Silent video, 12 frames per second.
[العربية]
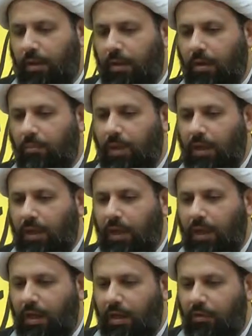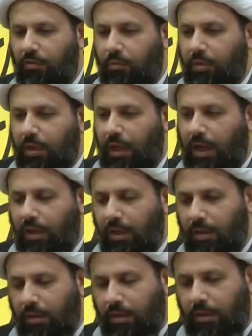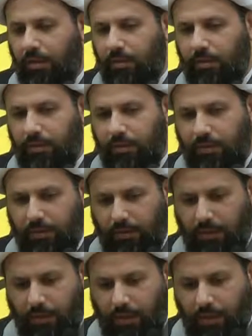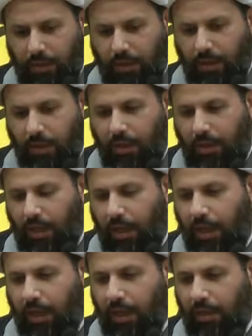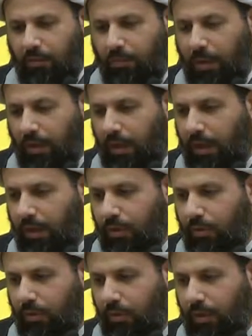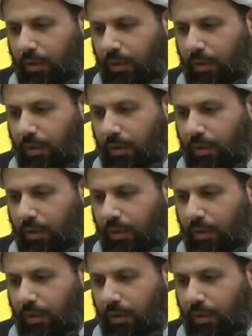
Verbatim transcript: مثلي يقف متحيرا لا يعرف ماذا يقول